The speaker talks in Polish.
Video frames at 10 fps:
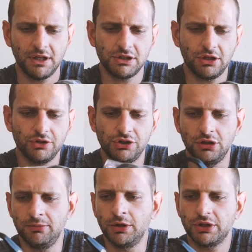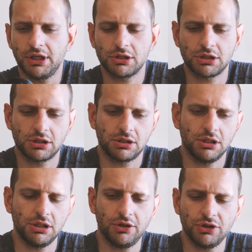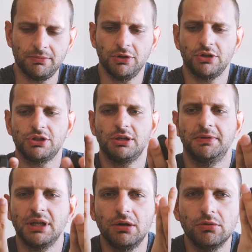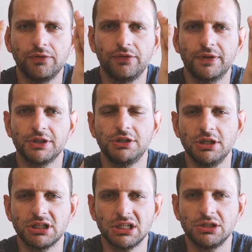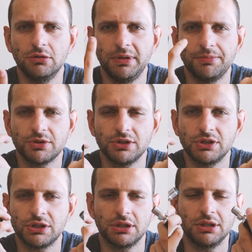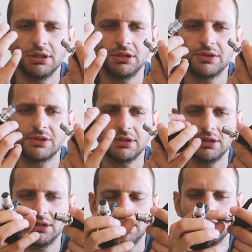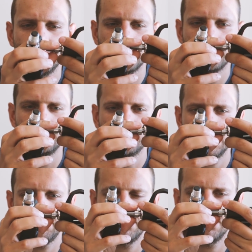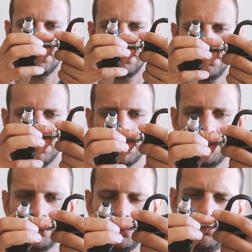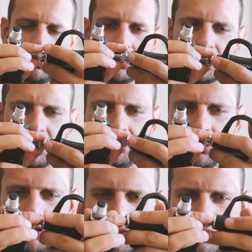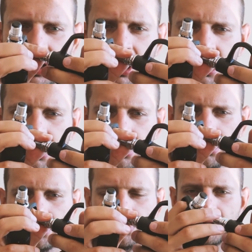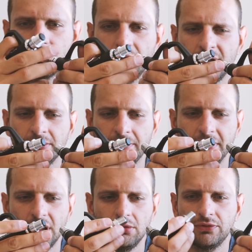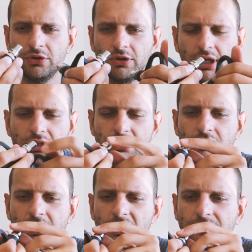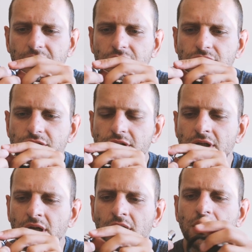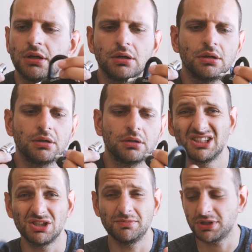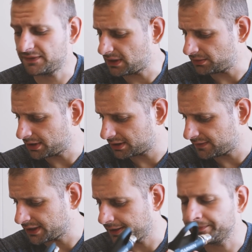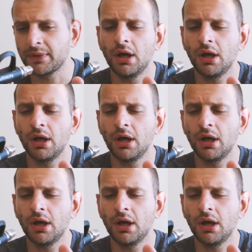Jeśli chodzi o montaż, jeśli chodzi o montaż tych pedałów, wreszcie nie trzeba się pieprzyć e, z kluczem dynamometrycznym i z e, zładowaniem tych pedałów do jakiejś konkretnej wartości. Ktoś mi przerwało nagrywanie.